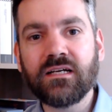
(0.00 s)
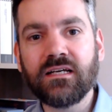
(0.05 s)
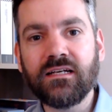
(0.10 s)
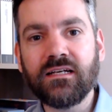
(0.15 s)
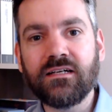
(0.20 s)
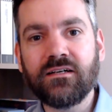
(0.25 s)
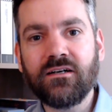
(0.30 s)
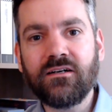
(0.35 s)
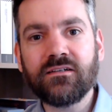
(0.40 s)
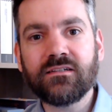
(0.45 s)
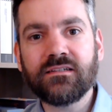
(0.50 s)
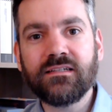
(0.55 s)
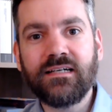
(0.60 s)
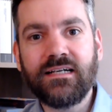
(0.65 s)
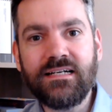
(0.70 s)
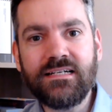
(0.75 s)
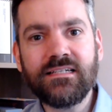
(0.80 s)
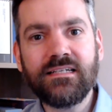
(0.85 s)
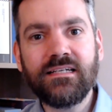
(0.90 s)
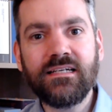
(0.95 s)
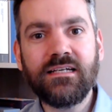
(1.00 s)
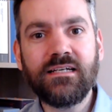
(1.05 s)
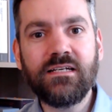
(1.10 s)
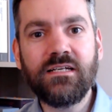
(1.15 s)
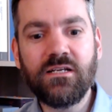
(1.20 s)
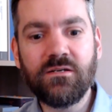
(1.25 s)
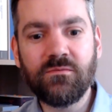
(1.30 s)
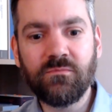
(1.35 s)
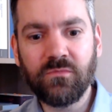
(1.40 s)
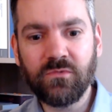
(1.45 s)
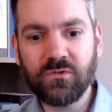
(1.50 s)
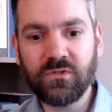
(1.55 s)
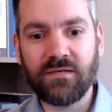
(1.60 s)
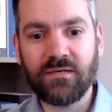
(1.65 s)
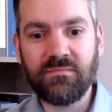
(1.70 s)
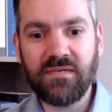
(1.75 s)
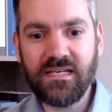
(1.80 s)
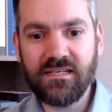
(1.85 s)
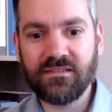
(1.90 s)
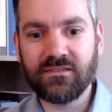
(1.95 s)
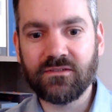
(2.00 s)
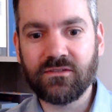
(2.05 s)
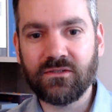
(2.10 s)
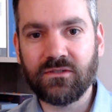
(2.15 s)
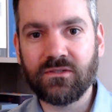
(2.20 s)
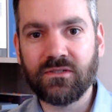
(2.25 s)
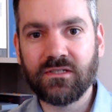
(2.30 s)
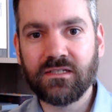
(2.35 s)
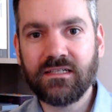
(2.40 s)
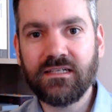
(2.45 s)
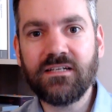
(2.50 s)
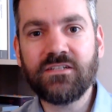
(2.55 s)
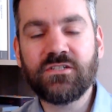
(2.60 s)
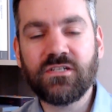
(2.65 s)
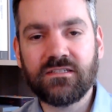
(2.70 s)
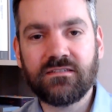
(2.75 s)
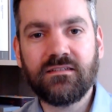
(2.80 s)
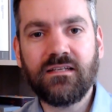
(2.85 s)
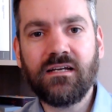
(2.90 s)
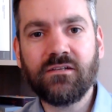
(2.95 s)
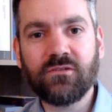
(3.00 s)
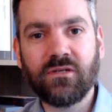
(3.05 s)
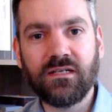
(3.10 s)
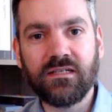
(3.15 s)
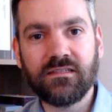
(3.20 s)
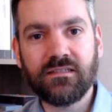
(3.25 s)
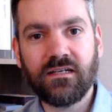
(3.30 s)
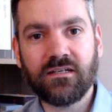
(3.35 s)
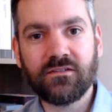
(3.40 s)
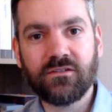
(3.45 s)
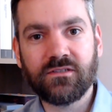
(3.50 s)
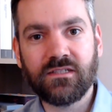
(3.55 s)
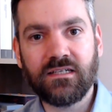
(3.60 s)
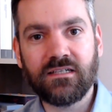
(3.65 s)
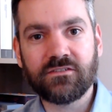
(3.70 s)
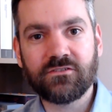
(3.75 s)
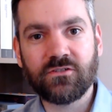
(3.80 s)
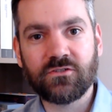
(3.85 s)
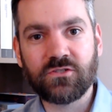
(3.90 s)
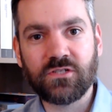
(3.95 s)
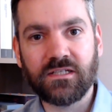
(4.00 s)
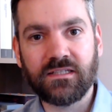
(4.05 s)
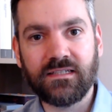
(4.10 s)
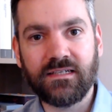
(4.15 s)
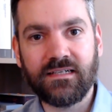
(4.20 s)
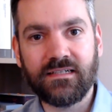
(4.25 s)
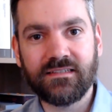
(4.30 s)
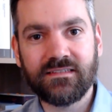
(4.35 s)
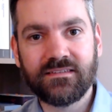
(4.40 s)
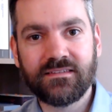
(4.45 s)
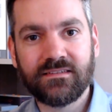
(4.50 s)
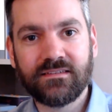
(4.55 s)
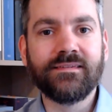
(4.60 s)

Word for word: che ricorda anche il mutamento che c'è stato all'interno della società.